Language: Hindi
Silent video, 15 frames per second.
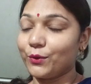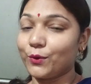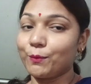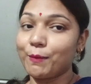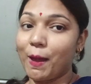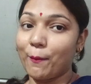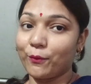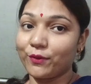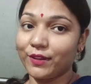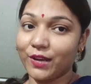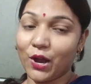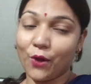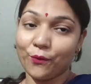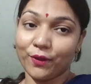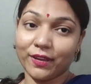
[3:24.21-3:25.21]
तो मैं आपको
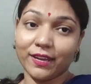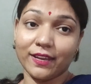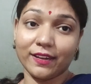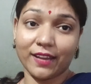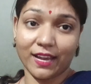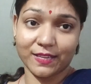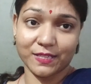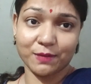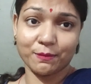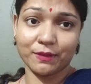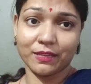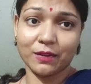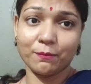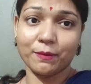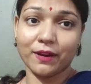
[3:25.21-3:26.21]
दिखाऊंगी खीर कैसे
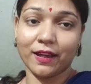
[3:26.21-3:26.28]
मतलब